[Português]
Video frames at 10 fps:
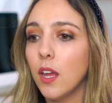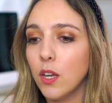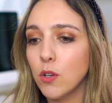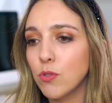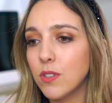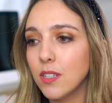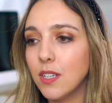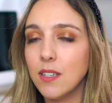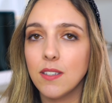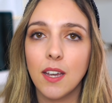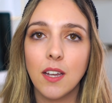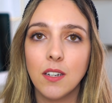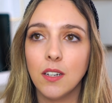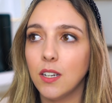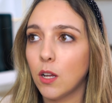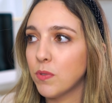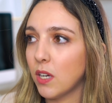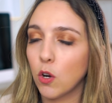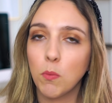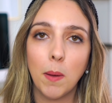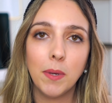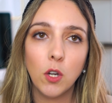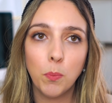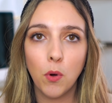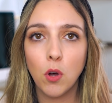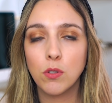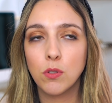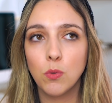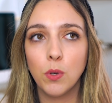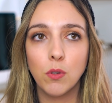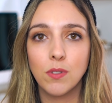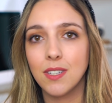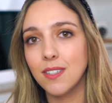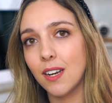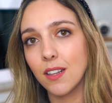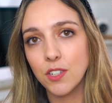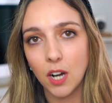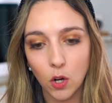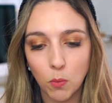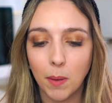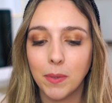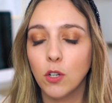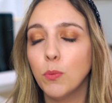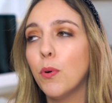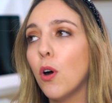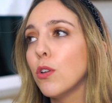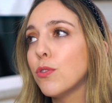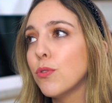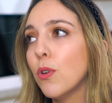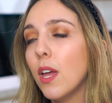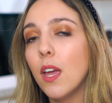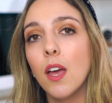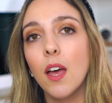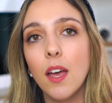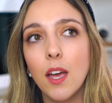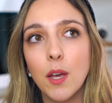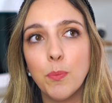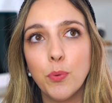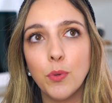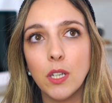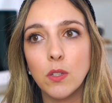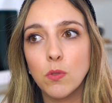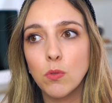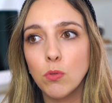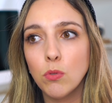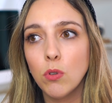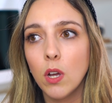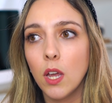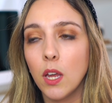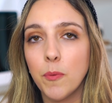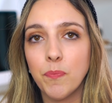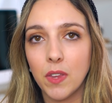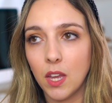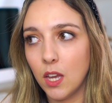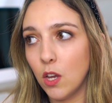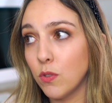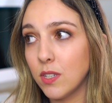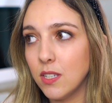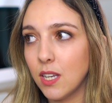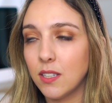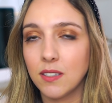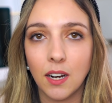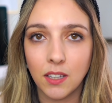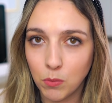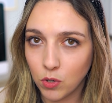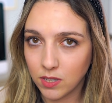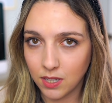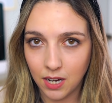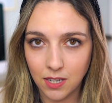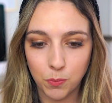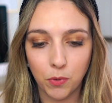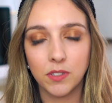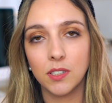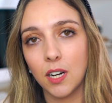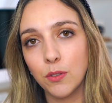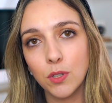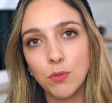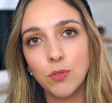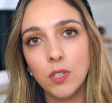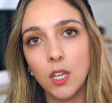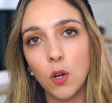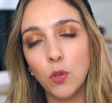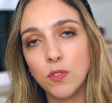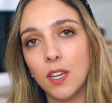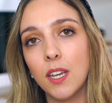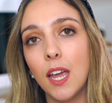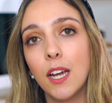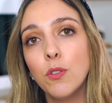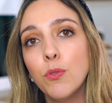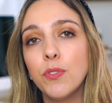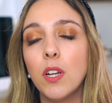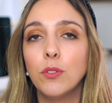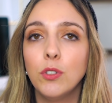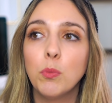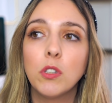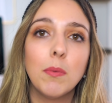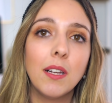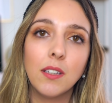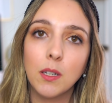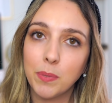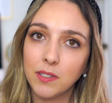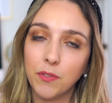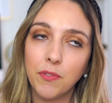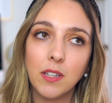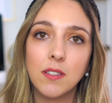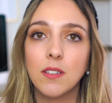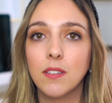Eu se quiser ir almoçar com uma amiga eu posso, eu se quiser ir lanchar com uma amiga eu posso, uh, por isso eu se quiser tratar de alguma coisa da casa eu posso tratar durante o dia. Eu sei que é que no final do dia o meu trabalho tem que aparecer feito.